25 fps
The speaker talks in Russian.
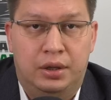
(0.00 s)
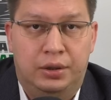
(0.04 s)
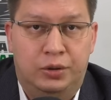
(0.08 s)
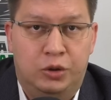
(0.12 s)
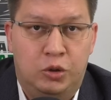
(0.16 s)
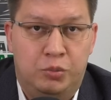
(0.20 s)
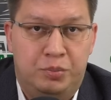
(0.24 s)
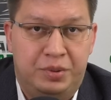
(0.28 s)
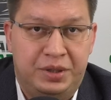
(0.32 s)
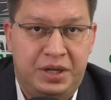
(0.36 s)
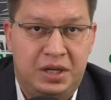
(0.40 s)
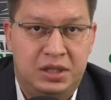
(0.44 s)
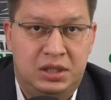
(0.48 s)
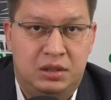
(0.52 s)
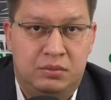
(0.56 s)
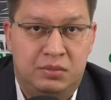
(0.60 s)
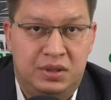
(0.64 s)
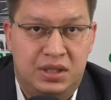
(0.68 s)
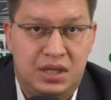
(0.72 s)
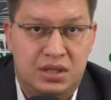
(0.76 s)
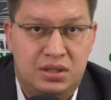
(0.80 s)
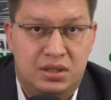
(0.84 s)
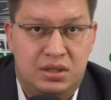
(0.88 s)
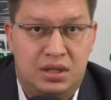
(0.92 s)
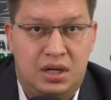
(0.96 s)
но при этом
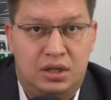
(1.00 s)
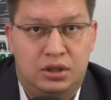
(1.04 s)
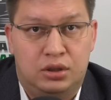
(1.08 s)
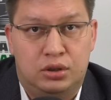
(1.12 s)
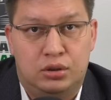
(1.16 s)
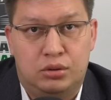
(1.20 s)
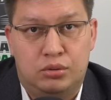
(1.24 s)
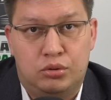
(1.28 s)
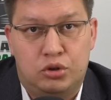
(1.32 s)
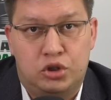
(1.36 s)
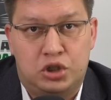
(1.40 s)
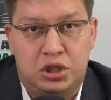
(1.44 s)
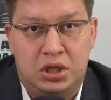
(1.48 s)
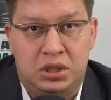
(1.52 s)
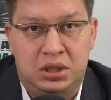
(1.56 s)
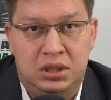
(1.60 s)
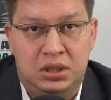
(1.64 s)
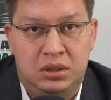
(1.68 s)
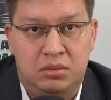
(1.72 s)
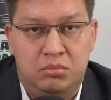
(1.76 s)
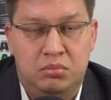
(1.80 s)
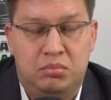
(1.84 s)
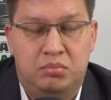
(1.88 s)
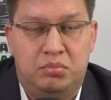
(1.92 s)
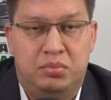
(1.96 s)
есть ряд
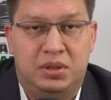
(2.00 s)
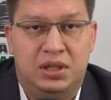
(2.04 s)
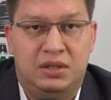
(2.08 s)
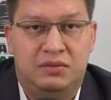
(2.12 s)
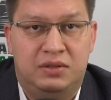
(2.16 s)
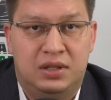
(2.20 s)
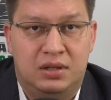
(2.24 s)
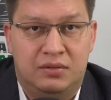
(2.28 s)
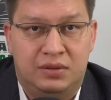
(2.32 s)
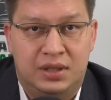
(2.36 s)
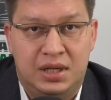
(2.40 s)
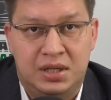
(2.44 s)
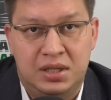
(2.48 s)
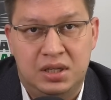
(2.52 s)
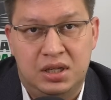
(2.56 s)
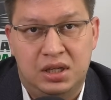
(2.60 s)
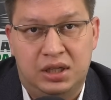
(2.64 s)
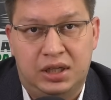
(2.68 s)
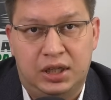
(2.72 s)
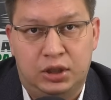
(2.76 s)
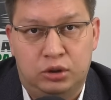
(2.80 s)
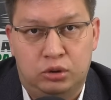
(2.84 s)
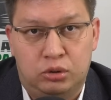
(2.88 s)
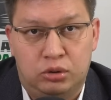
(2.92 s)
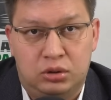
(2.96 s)
нарушений, при выявлении
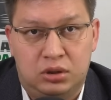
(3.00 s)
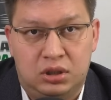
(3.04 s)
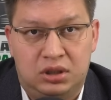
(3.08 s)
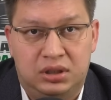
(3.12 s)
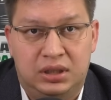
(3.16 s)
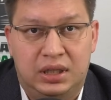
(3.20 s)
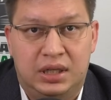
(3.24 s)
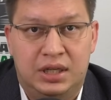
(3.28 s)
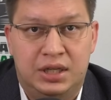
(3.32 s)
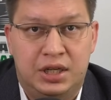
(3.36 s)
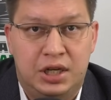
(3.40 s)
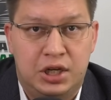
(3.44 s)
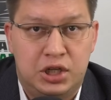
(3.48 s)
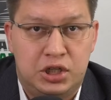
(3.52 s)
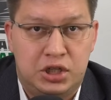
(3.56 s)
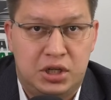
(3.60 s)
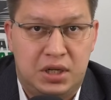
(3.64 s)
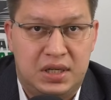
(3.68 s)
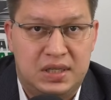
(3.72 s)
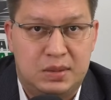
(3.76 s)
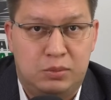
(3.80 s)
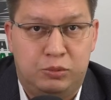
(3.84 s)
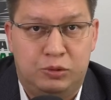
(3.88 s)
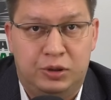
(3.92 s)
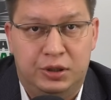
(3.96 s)
которых
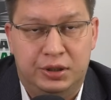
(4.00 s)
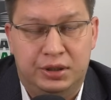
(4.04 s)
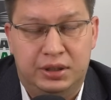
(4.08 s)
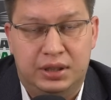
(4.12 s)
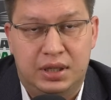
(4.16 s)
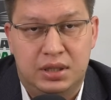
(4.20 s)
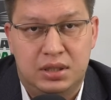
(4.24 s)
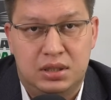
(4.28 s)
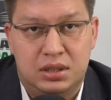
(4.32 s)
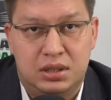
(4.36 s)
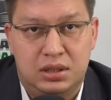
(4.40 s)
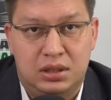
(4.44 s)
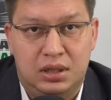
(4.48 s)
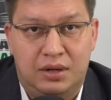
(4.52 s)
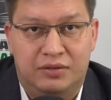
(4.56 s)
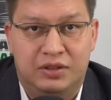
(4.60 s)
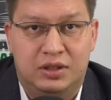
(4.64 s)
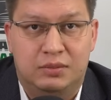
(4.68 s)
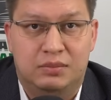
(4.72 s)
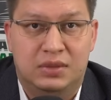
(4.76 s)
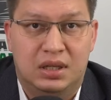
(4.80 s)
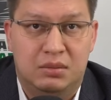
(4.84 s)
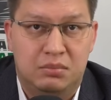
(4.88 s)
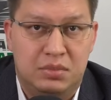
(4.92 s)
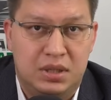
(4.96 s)
дальнейшая эксплуатация
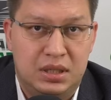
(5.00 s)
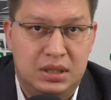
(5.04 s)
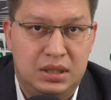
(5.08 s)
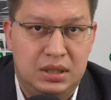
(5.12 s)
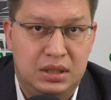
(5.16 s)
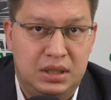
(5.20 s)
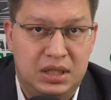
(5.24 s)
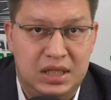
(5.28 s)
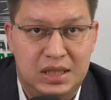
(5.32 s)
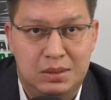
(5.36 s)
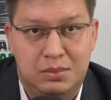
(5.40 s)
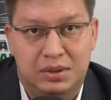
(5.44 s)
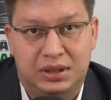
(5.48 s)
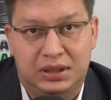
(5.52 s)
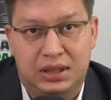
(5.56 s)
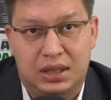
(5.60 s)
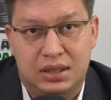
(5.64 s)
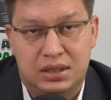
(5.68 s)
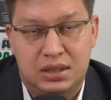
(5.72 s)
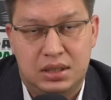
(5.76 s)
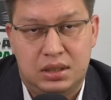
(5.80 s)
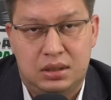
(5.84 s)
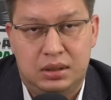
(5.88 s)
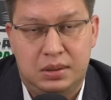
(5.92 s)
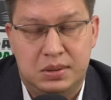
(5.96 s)
автомобиля или
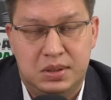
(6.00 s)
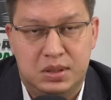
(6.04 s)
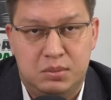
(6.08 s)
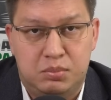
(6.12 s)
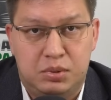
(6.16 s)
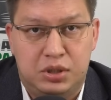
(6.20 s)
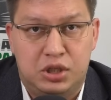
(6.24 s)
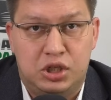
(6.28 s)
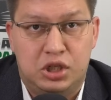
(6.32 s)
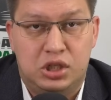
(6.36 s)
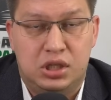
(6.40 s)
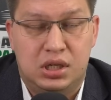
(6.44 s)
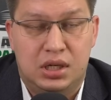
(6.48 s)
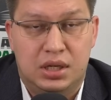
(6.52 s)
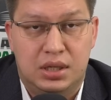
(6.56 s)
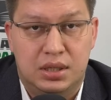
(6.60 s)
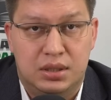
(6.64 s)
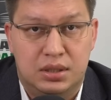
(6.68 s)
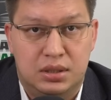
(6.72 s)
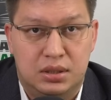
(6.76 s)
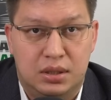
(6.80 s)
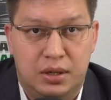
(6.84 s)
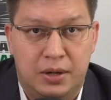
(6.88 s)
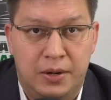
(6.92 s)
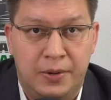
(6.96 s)
мотоцикла
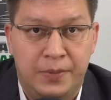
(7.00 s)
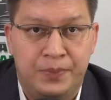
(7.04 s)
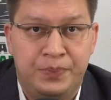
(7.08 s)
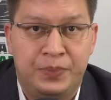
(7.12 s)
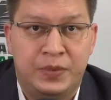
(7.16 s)
запрещается –